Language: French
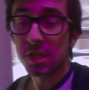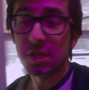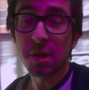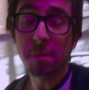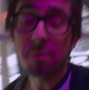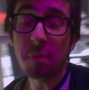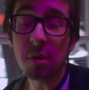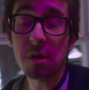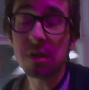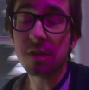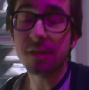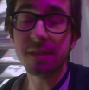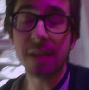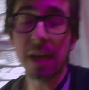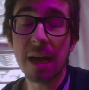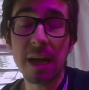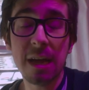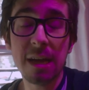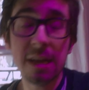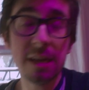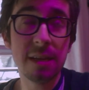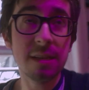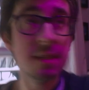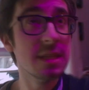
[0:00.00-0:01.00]
J'ai pas le
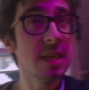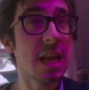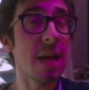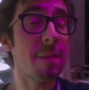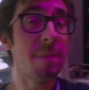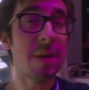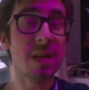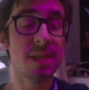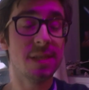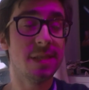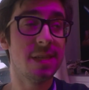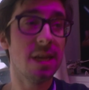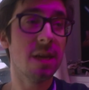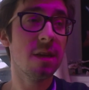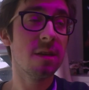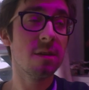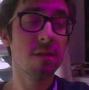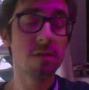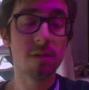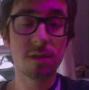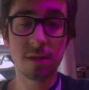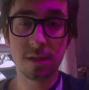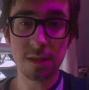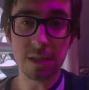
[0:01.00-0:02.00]
temps, ni la
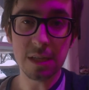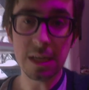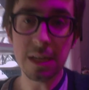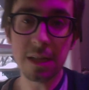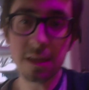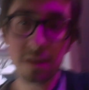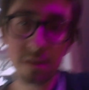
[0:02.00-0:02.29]
patience, ni.